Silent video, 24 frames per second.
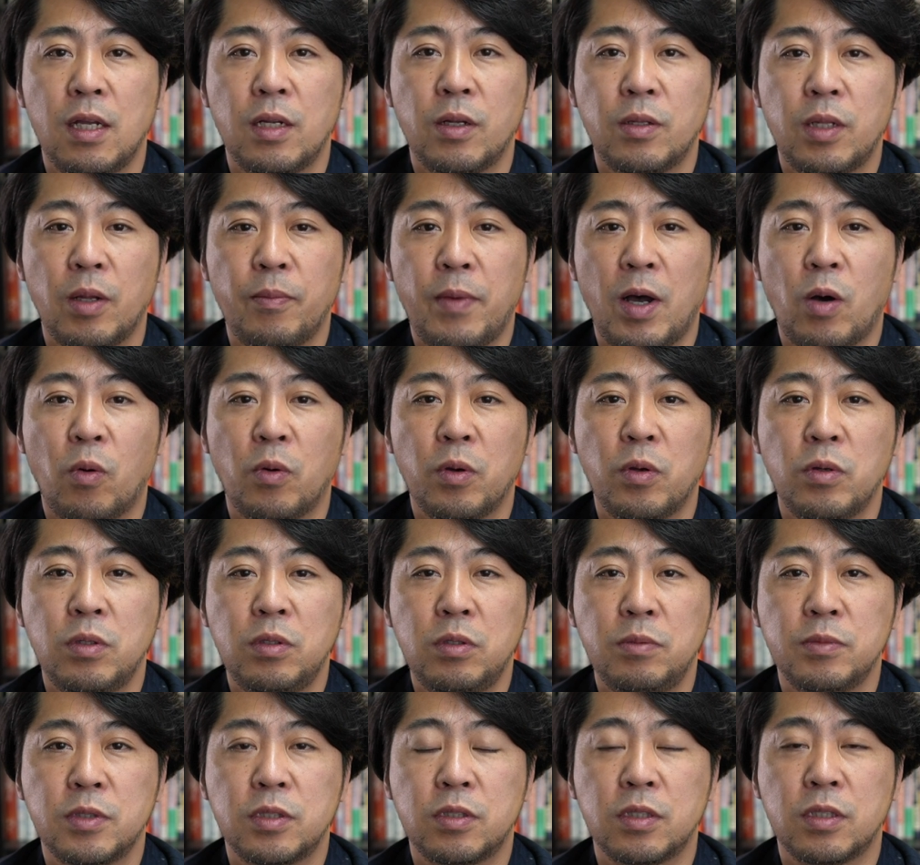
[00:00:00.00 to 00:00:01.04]
なので、まあ、
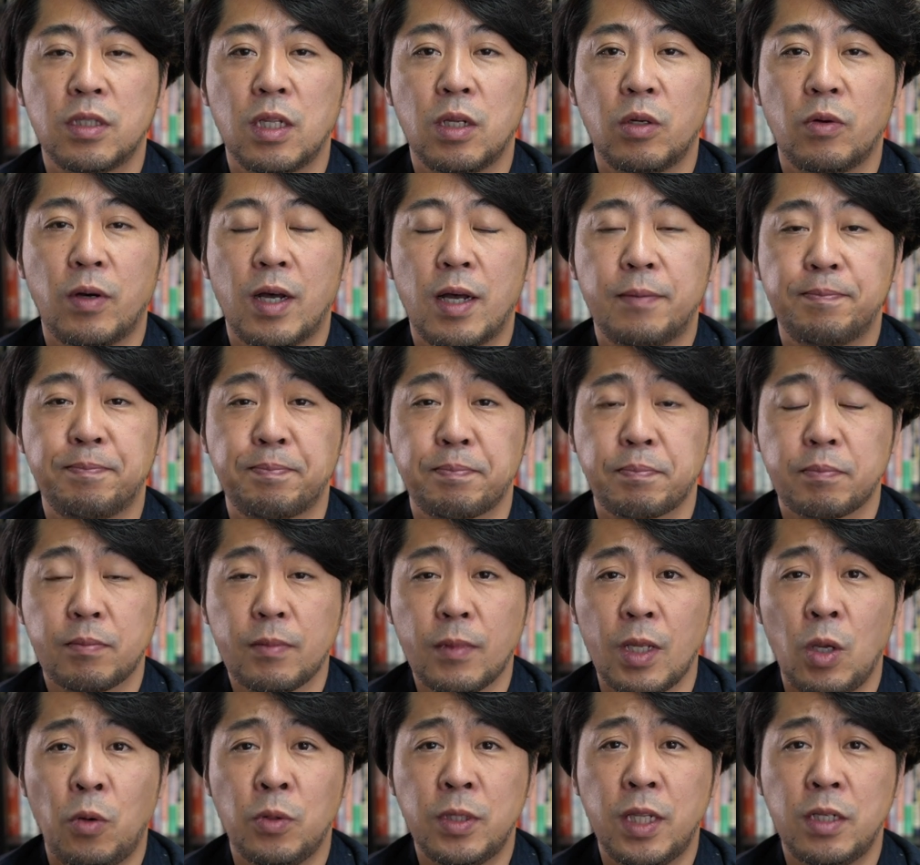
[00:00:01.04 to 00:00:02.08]
オヨルームスっていうのは、
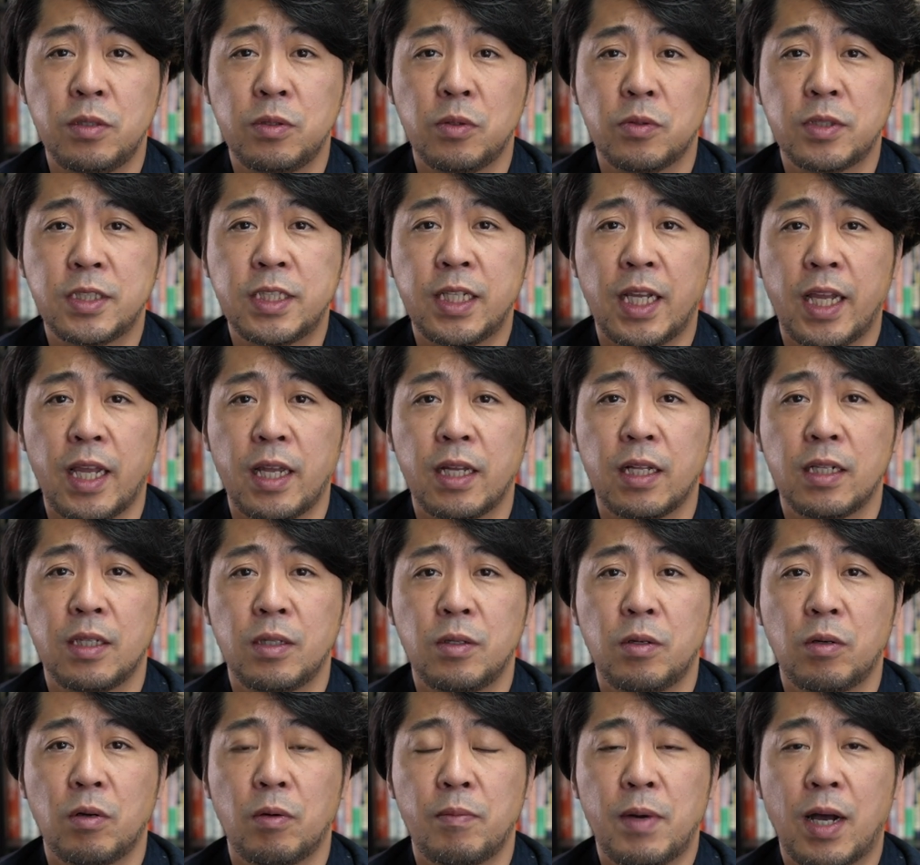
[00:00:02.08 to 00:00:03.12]
ホテルのチェーン
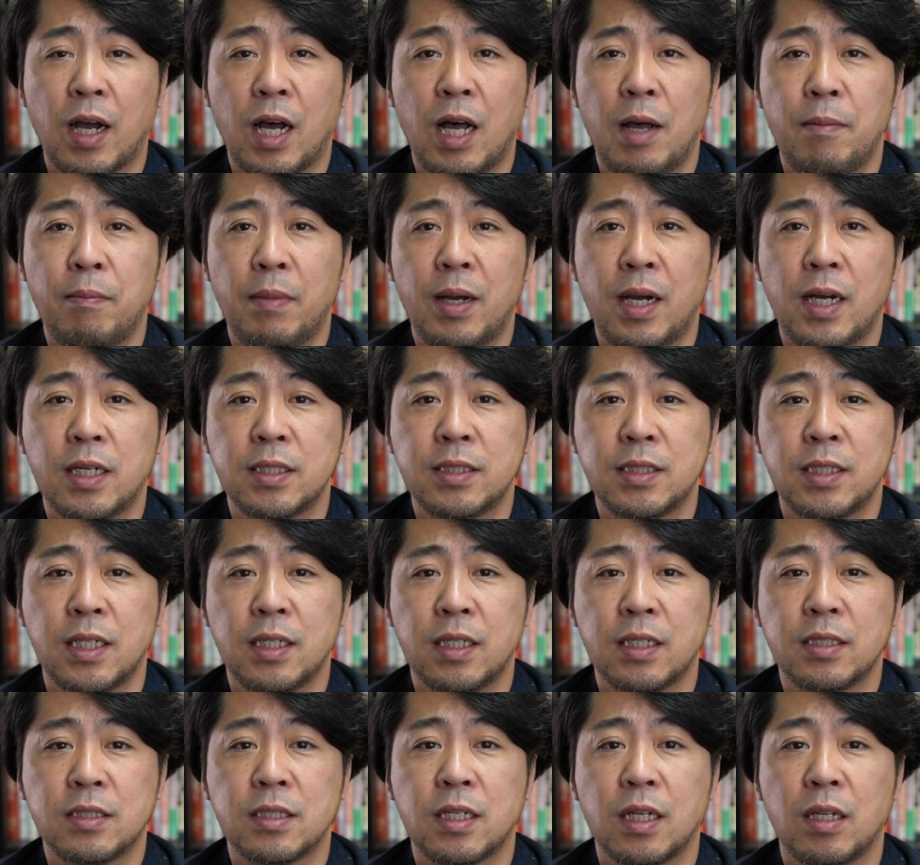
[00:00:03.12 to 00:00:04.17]
の、まあ、看板貸しな
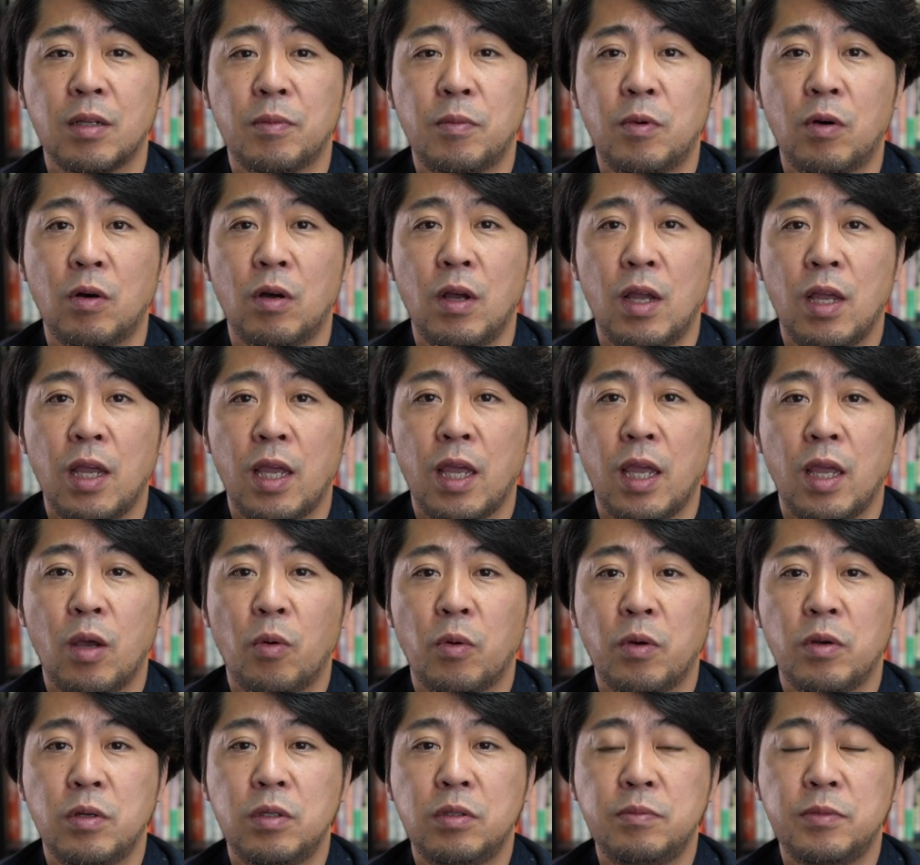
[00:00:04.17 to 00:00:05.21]
んですけれども、えー、
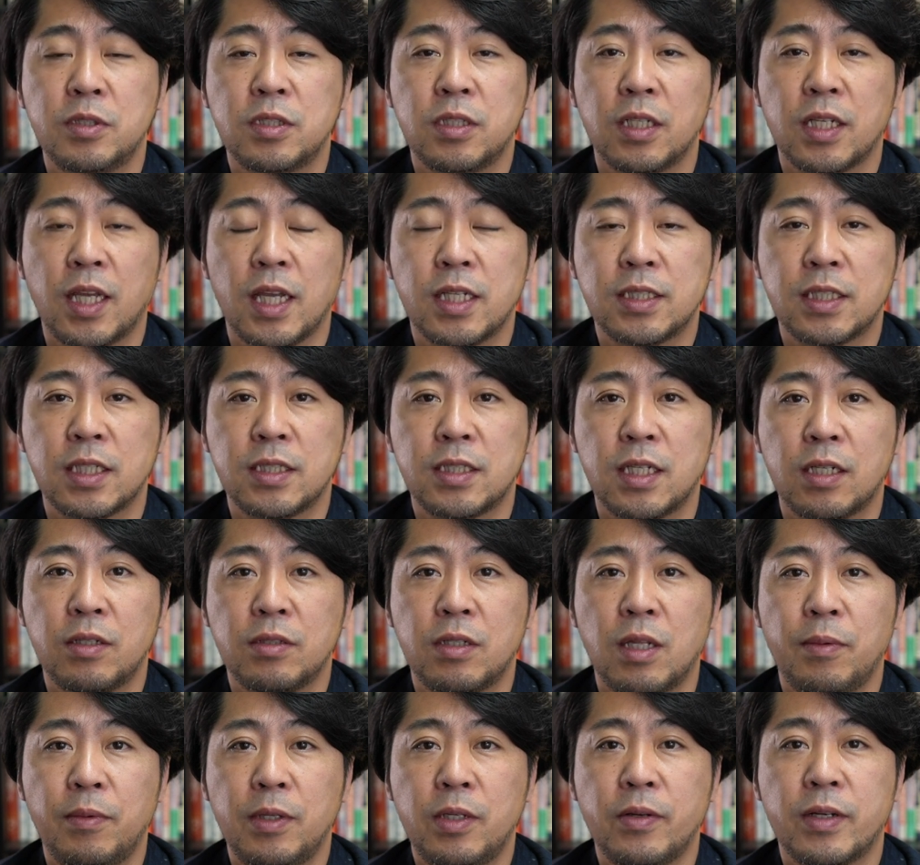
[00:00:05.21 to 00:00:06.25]
オイルームスに掲載され
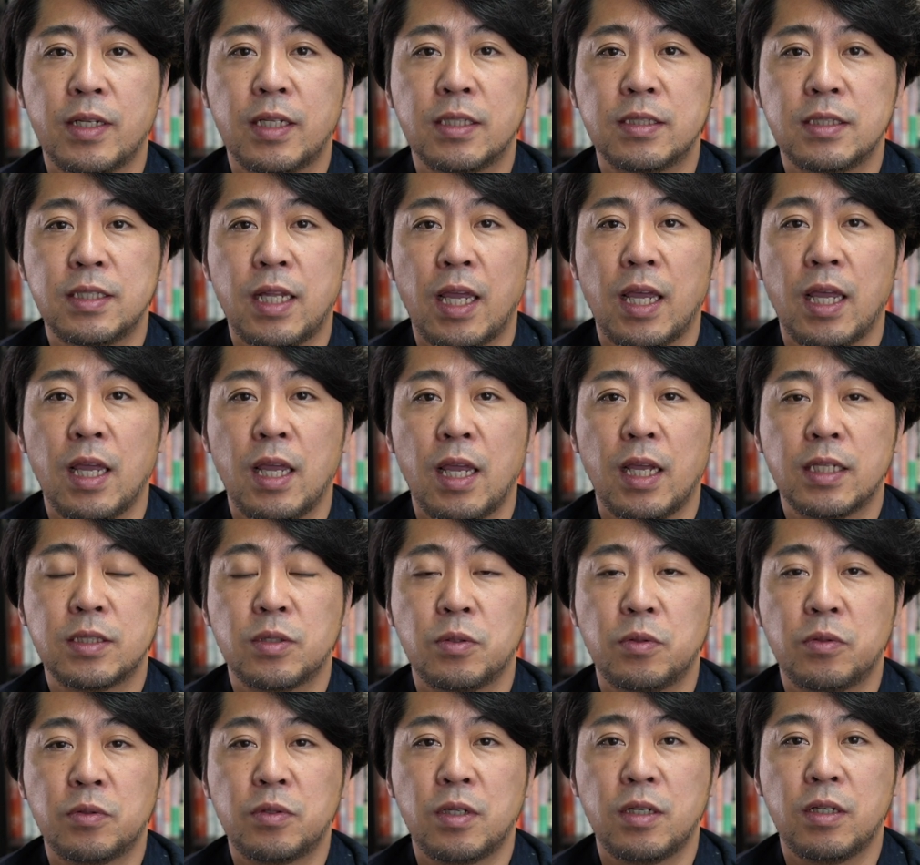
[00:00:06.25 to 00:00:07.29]
るためにはですね、そ
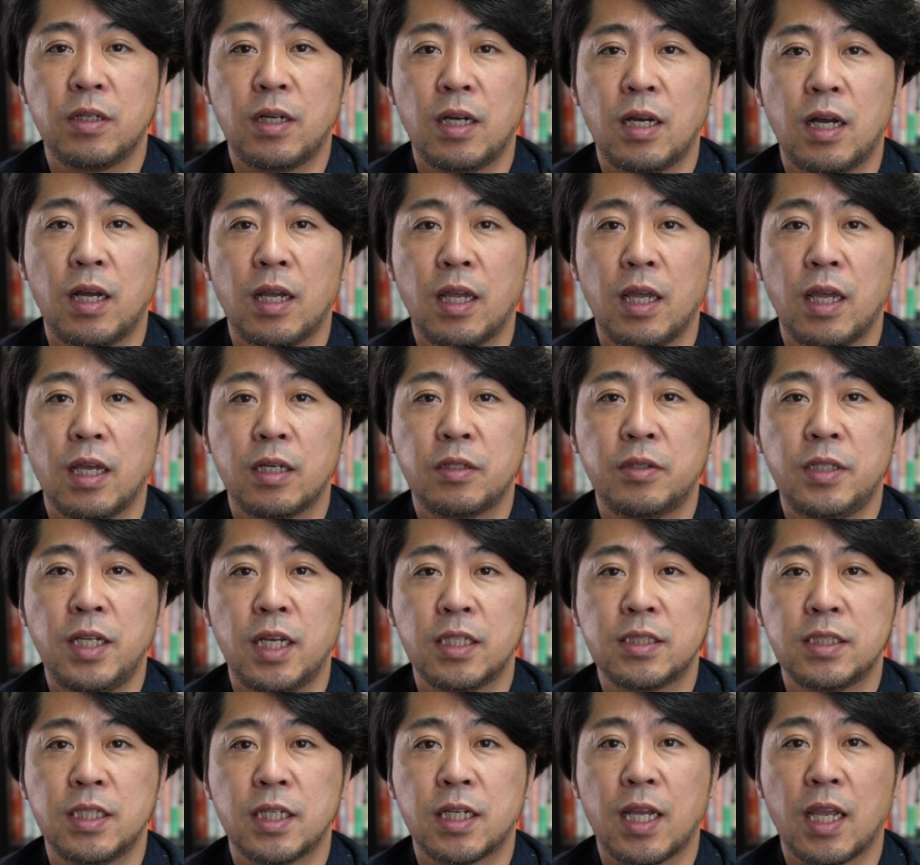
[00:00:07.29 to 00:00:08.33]
のホテルが、えー、
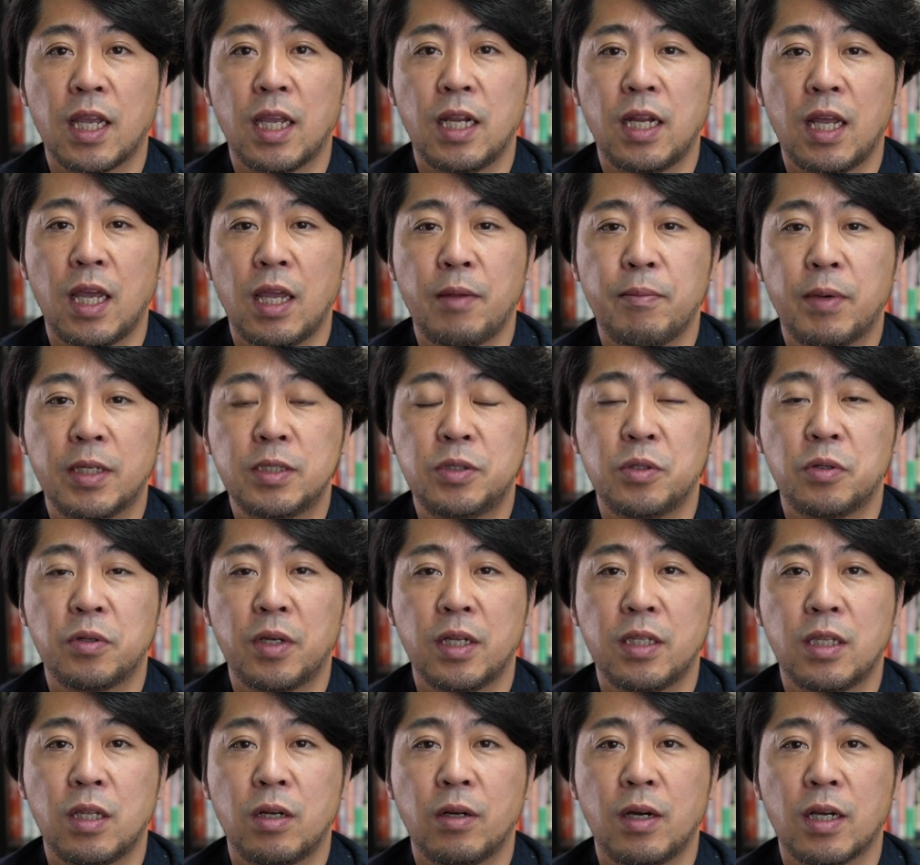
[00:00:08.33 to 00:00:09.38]
クリアしなきゃいけない、まあ、条
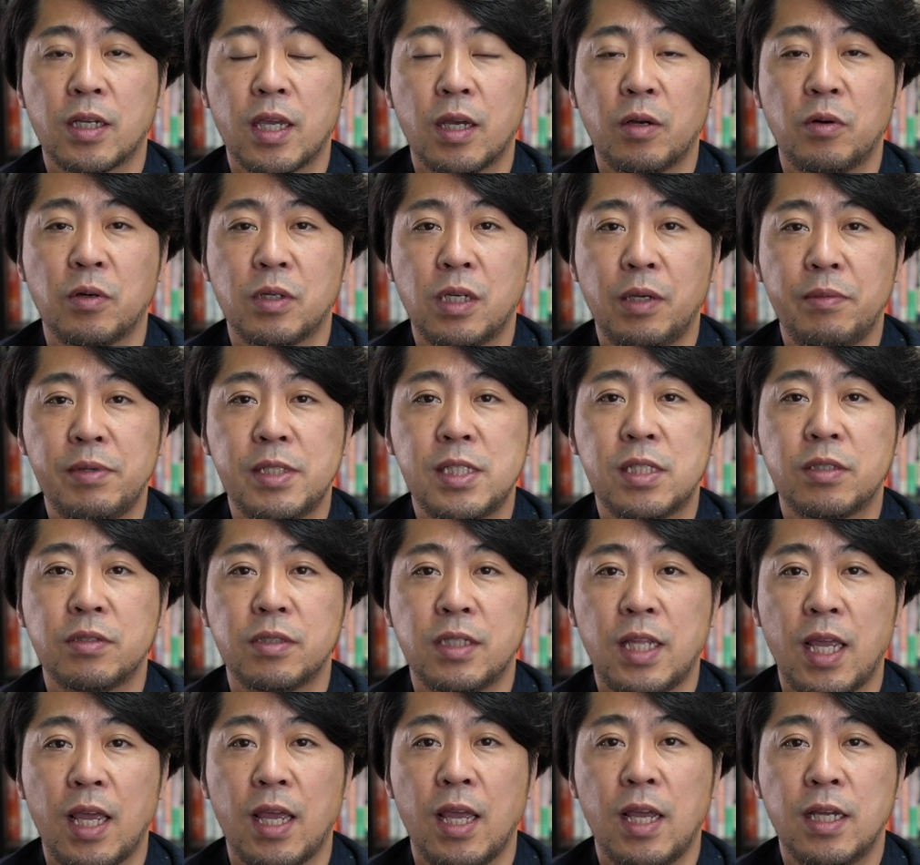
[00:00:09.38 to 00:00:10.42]
件ていうのが結構厳しく
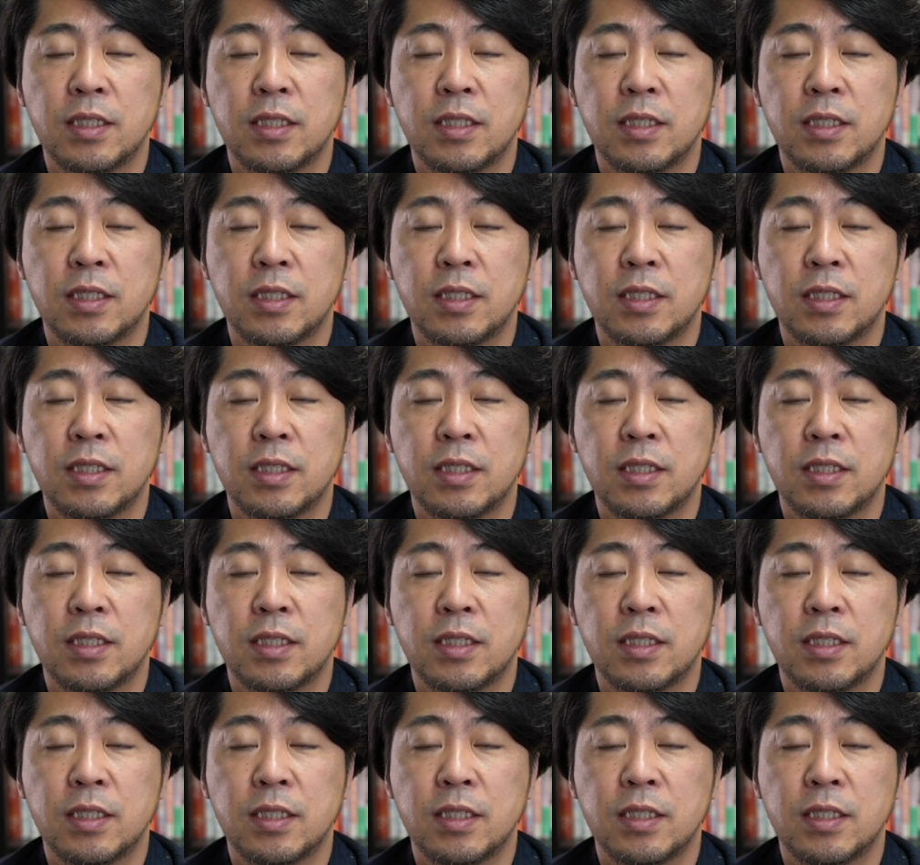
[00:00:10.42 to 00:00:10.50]
て、